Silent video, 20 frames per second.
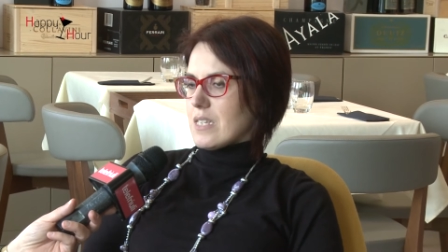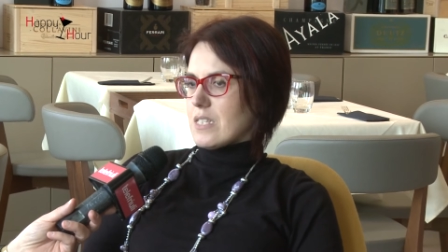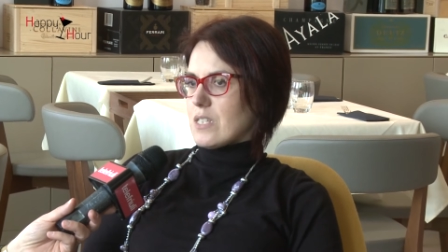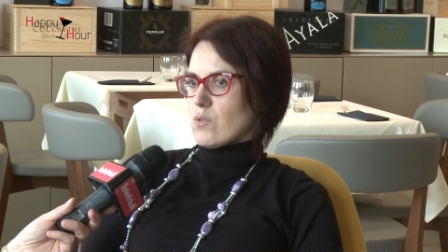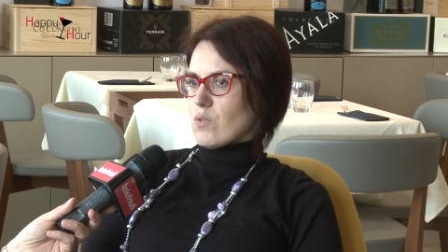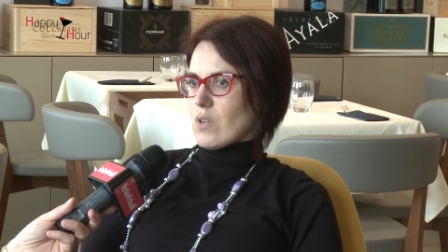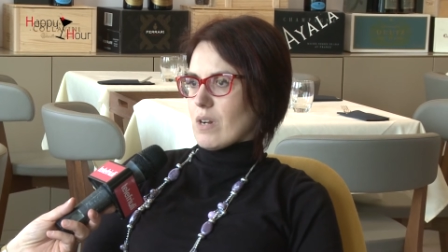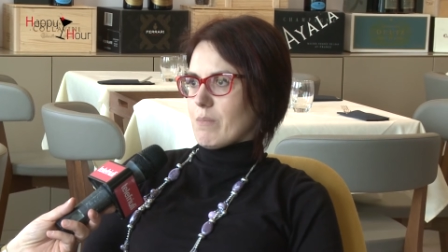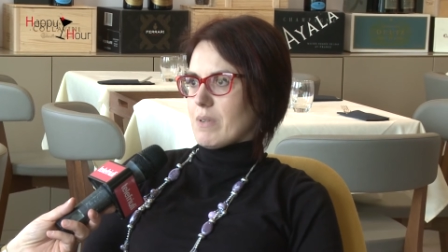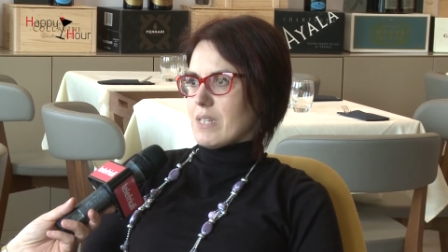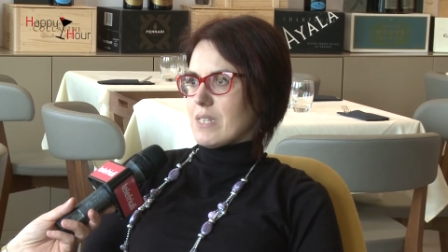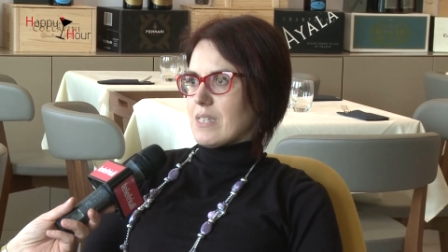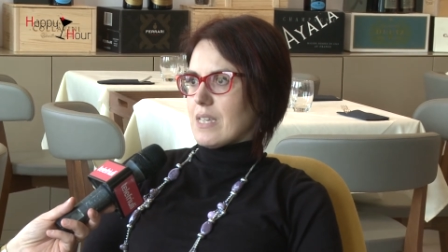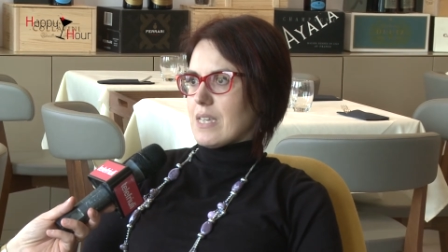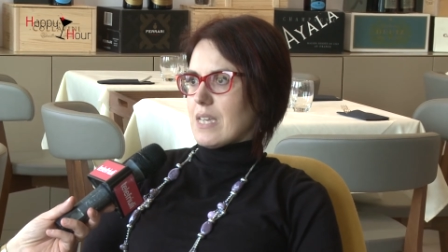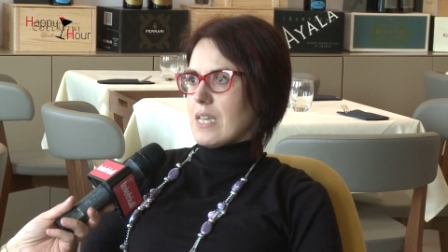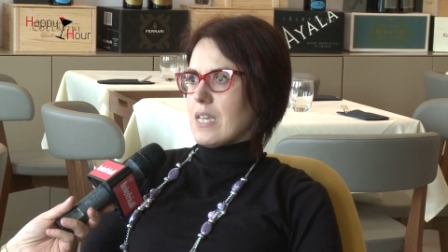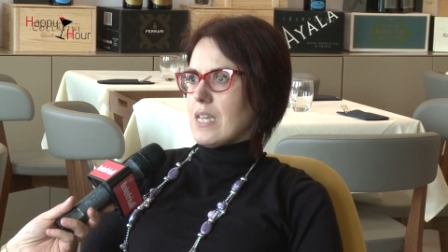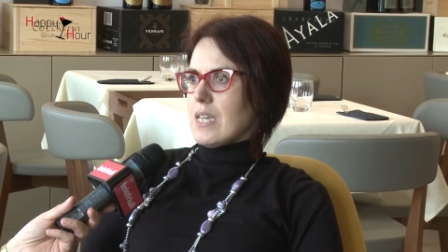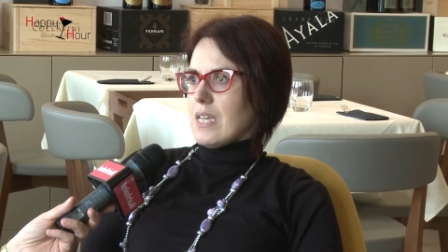
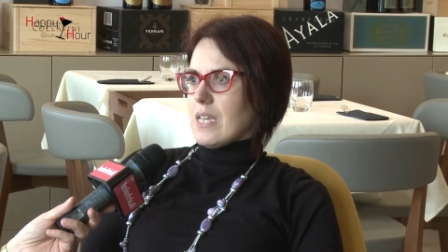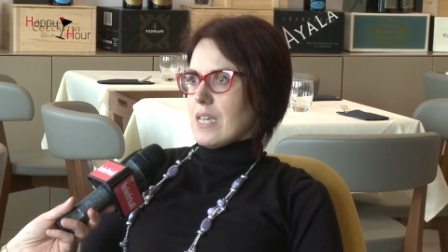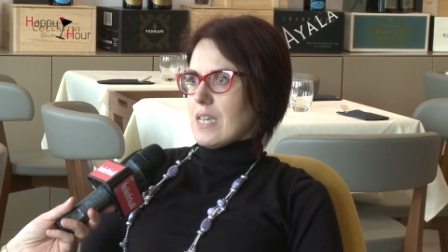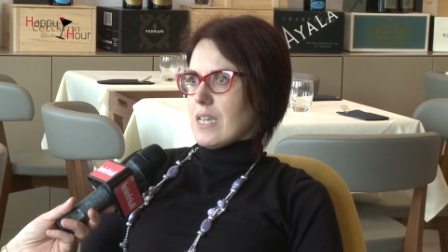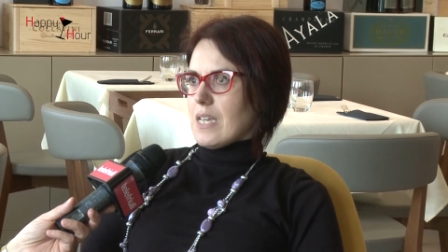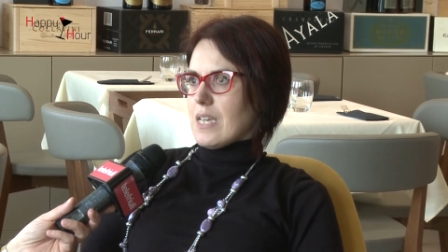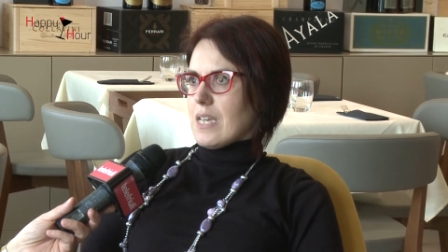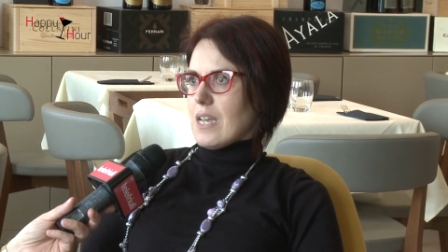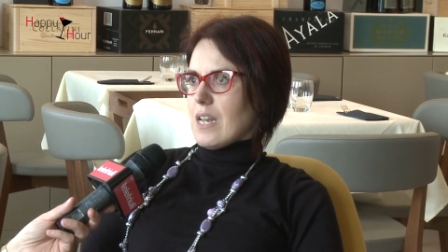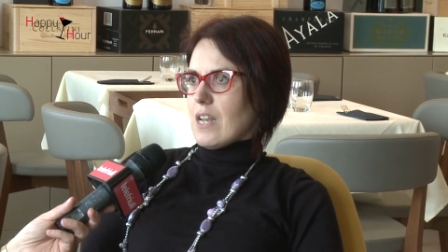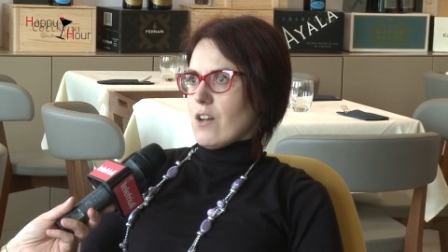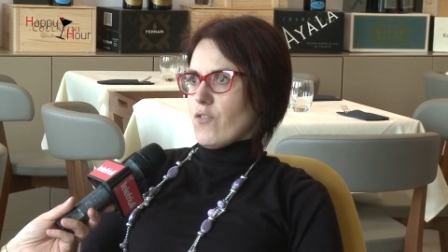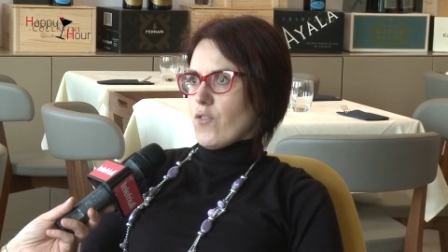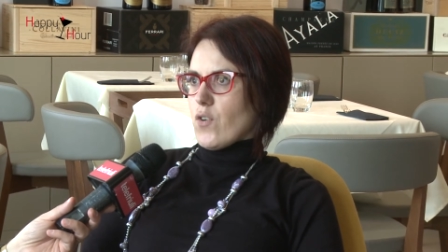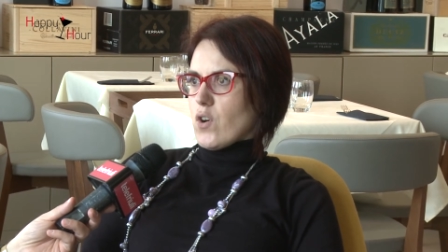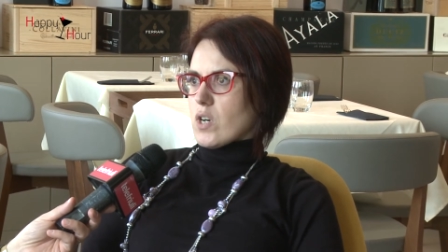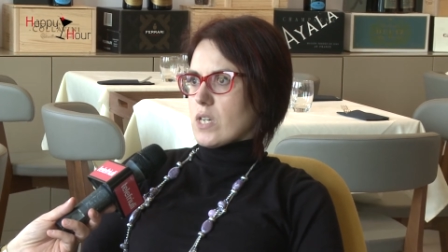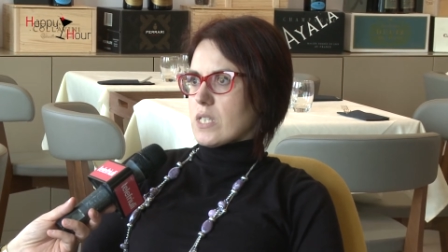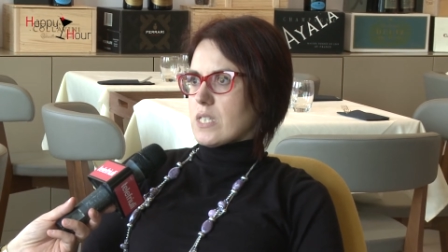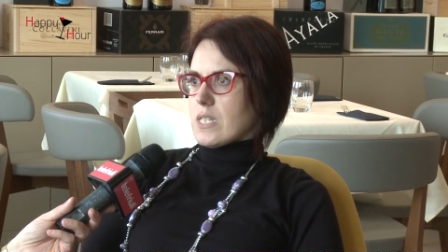Sicuramente eh, la
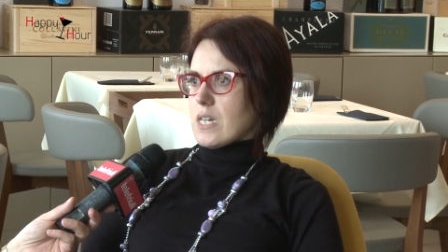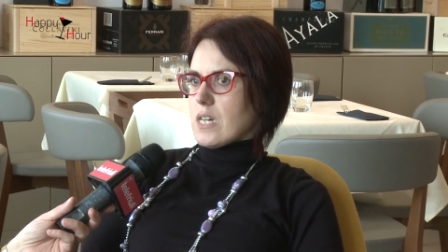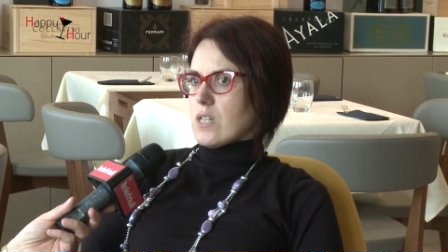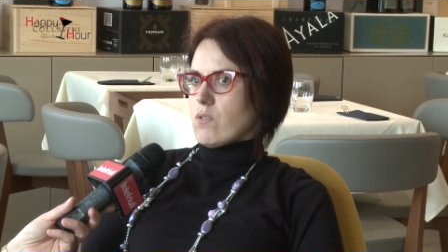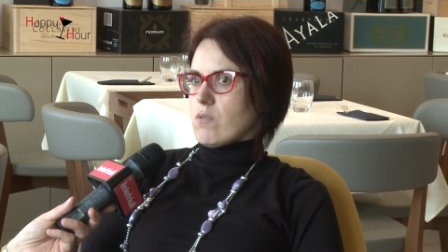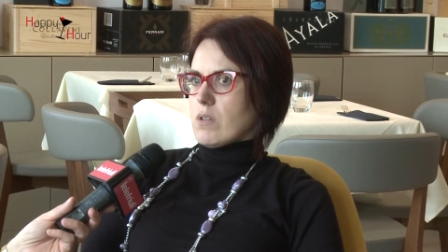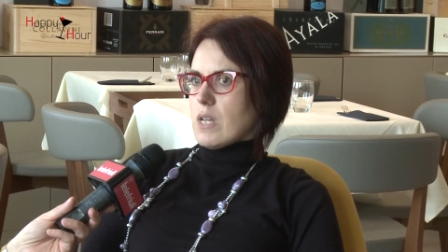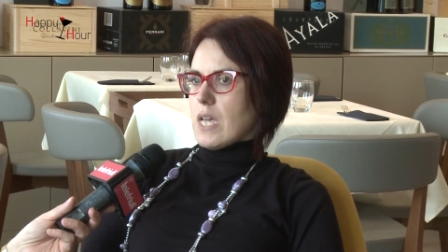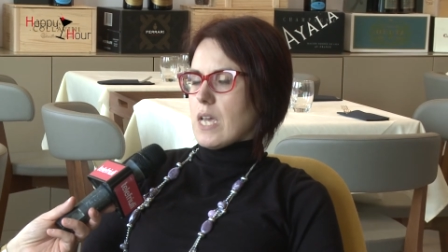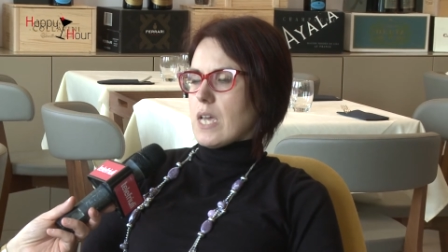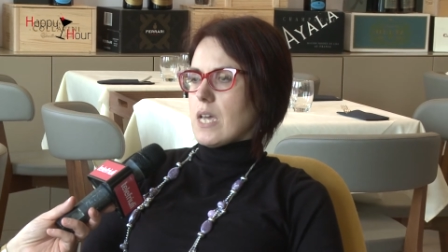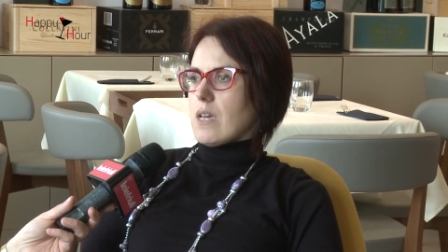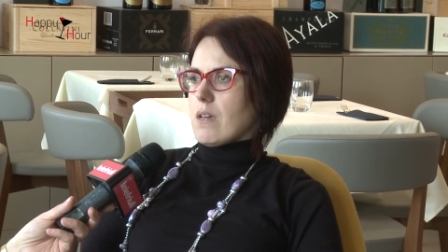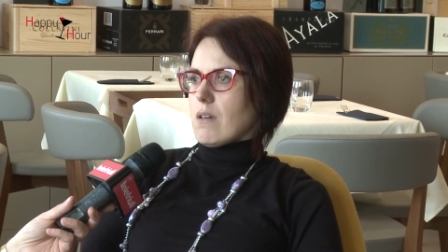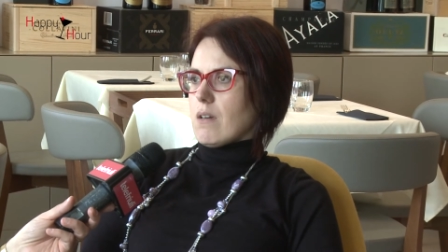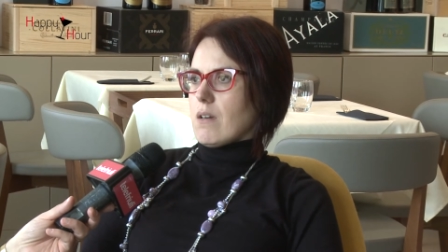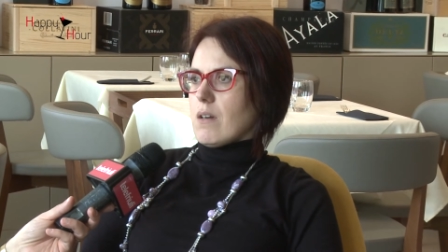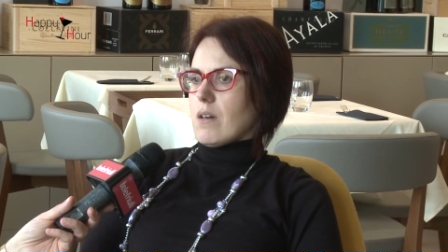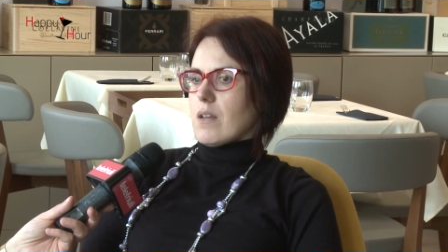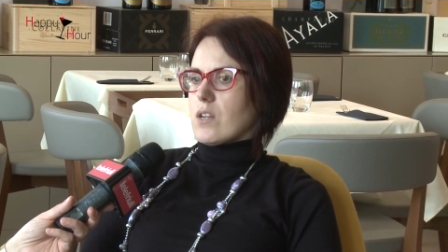forza non è
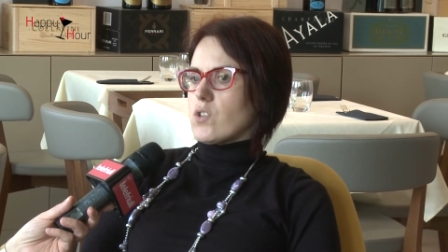eh,